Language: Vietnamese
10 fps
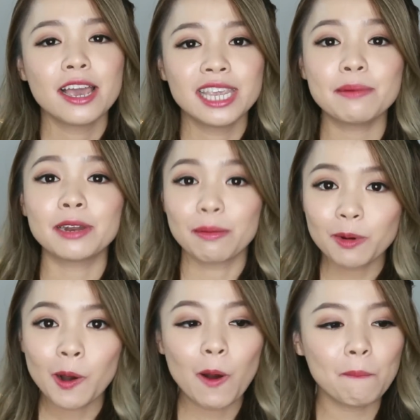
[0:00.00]
nhưng mà đến một
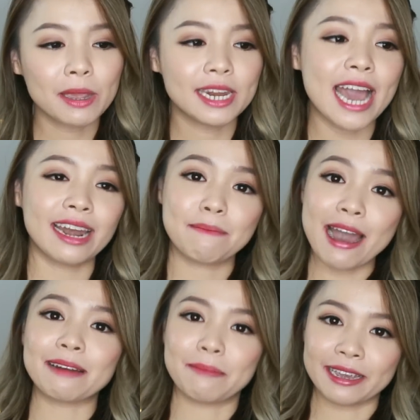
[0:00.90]
hôm mình đi ăn với
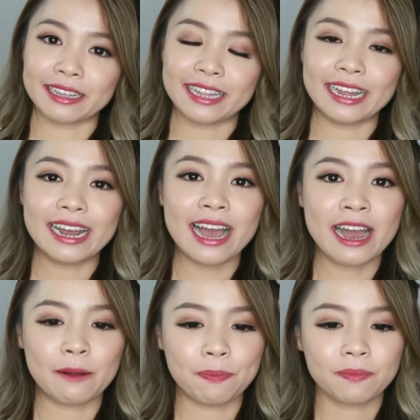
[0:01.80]
bạn mình thế là